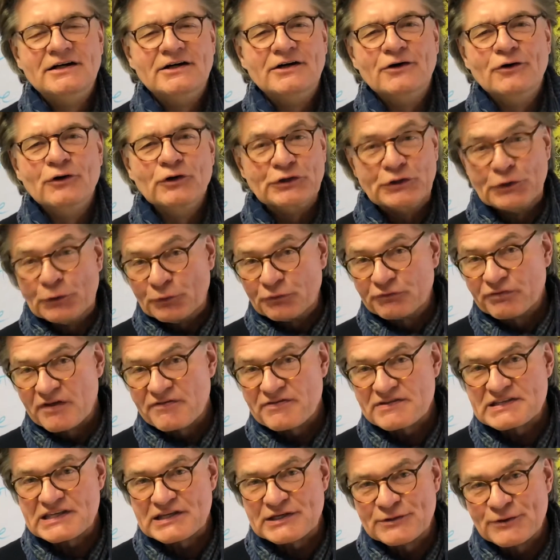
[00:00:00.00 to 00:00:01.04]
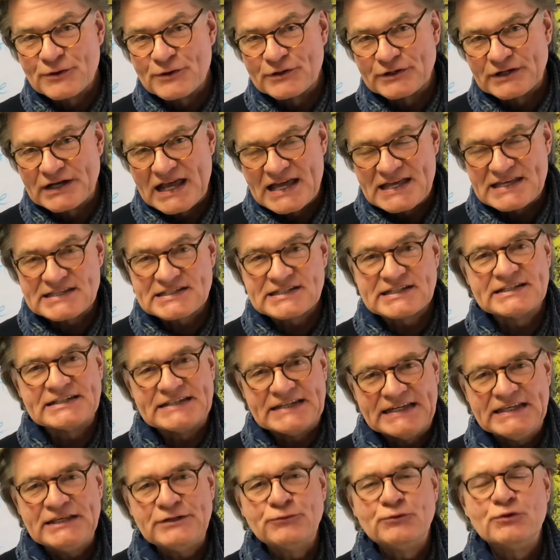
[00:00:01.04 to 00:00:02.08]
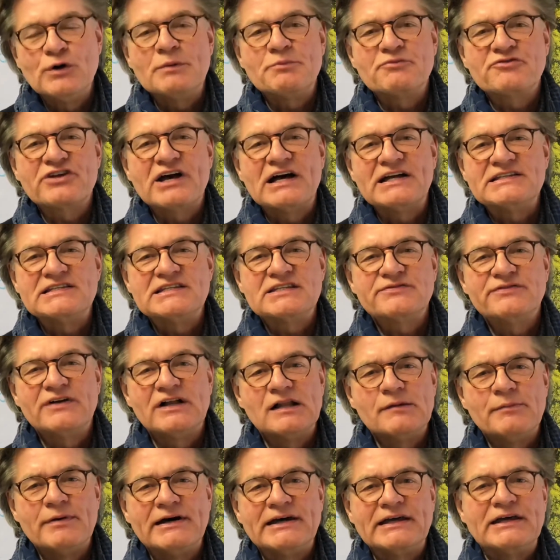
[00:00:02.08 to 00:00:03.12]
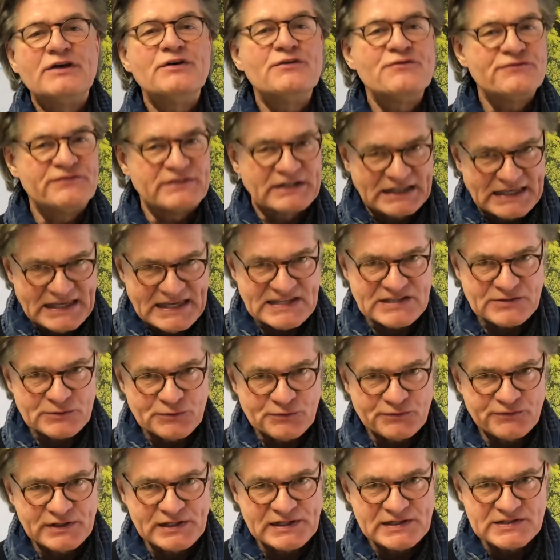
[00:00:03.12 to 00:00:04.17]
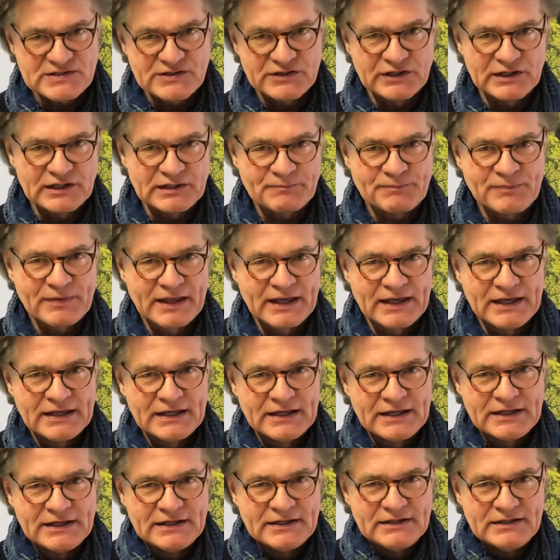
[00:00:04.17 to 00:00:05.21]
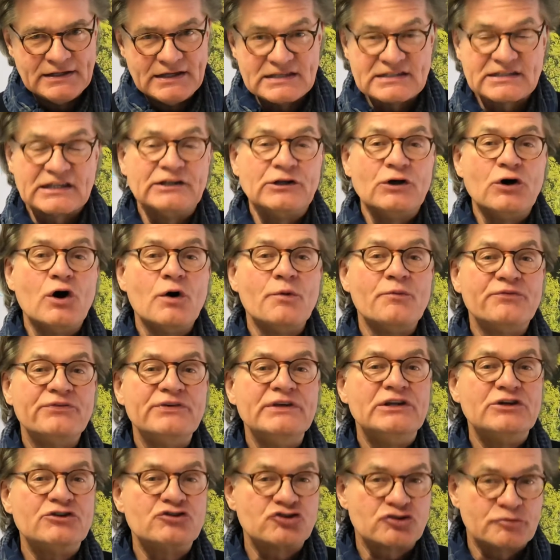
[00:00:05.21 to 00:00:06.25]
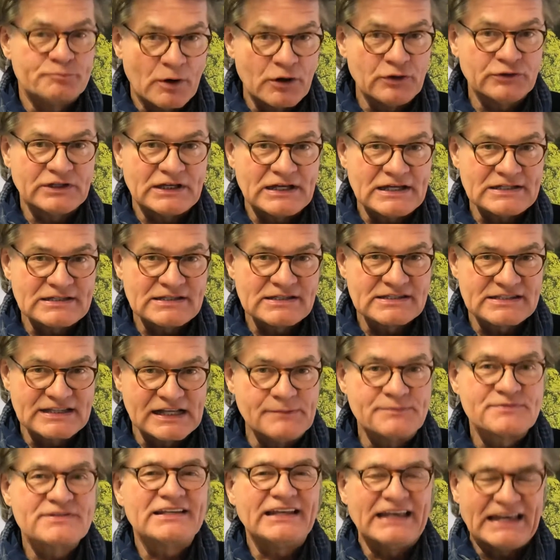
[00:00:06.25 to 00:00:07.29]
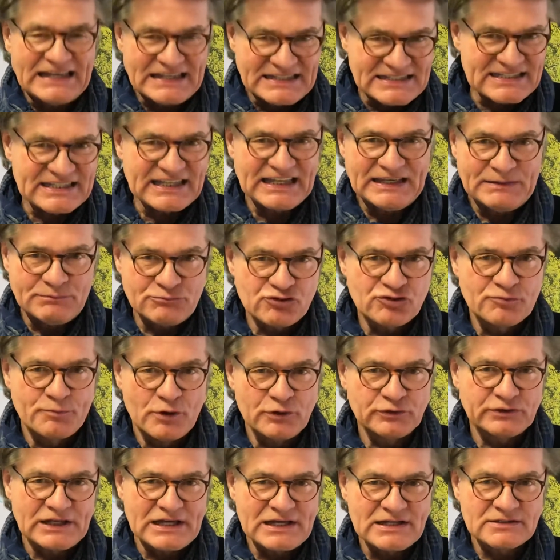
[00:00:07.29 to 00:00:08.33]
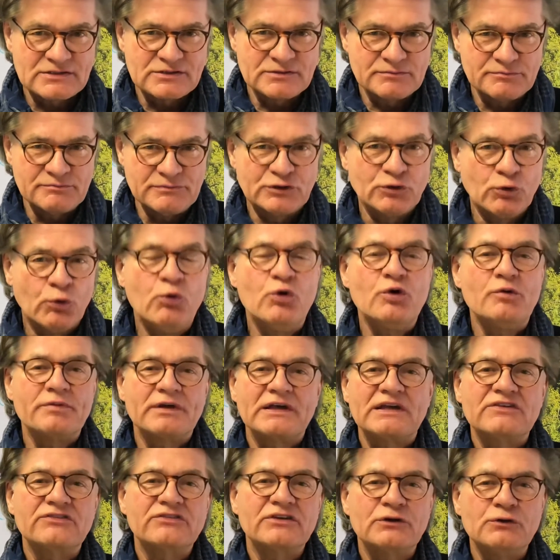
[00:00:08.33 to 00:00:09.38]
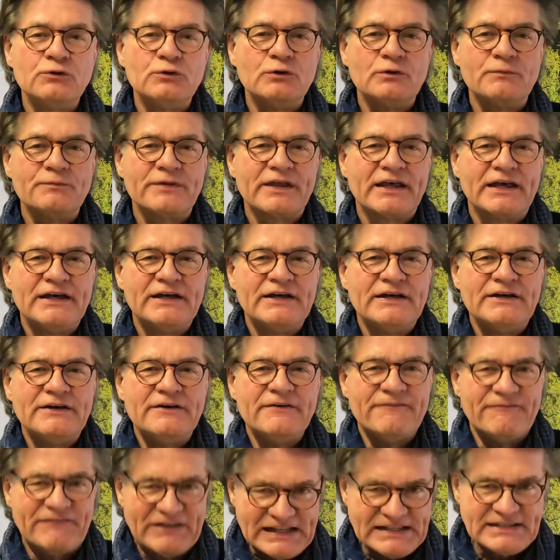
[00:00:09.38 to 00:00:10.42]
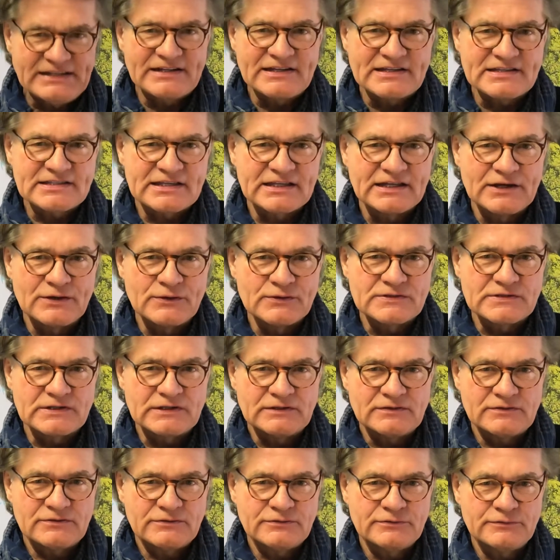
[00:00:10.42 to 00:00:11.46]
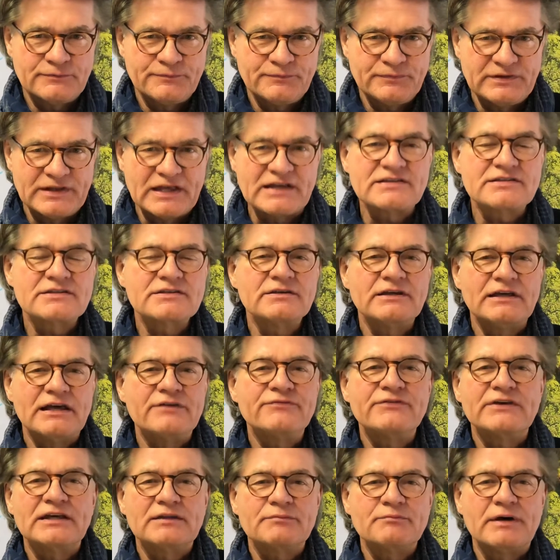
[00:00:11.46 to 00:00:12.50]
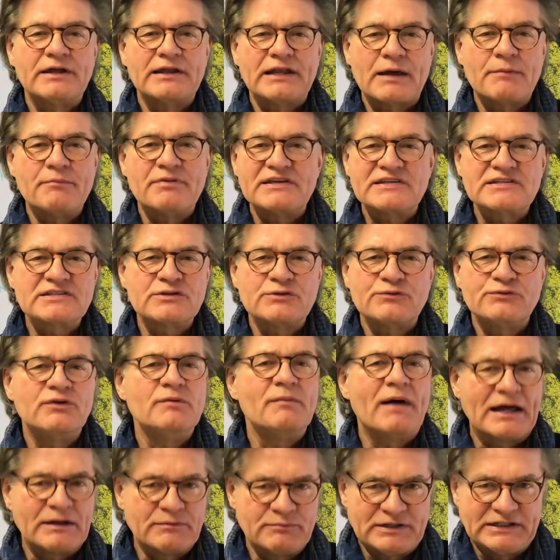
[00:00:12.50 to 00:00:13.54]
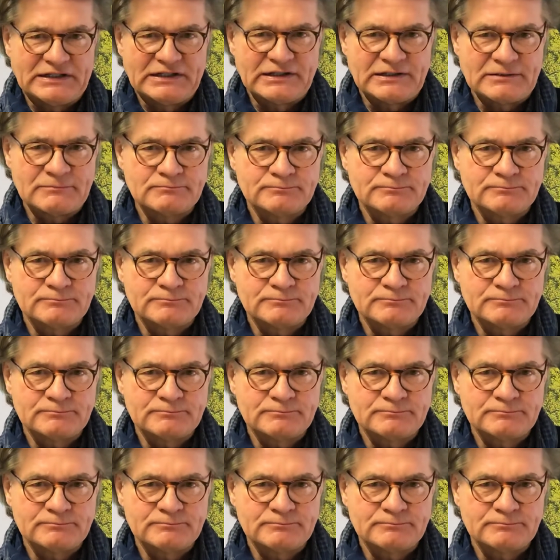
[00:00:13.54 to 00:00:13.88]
Und die Unfallversicherung leistet nicht nur im Schadensfall bei Verkehrsunfällen, sondern es geht auch um viele Sportarten, selbst Extremsportarten mit hohem Risiko. Welche das genau sind, das erfährt man am besten vom Anbieter.